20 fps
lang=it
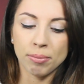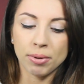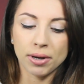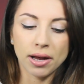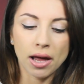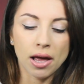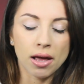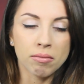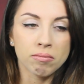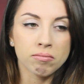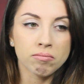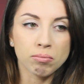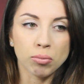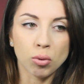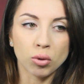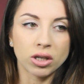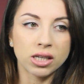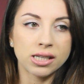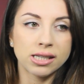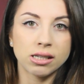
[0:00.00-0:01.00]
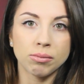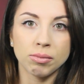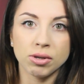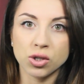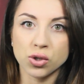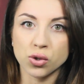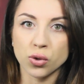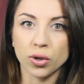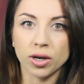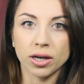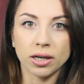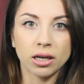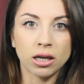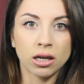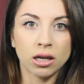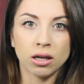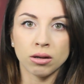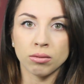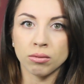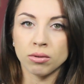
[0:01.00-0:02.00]
perché in pochissimi
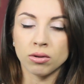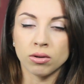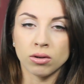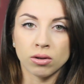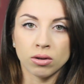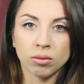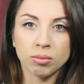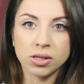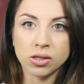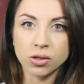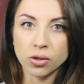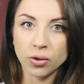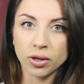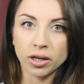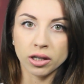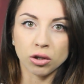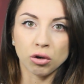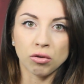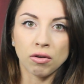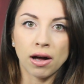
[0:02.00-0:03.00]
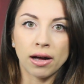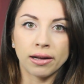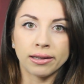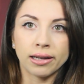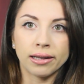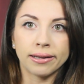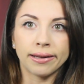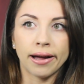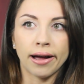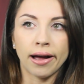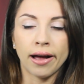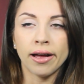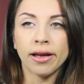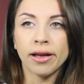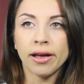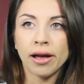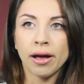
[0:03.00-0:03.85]
giorni uh, mi sono ritrovata da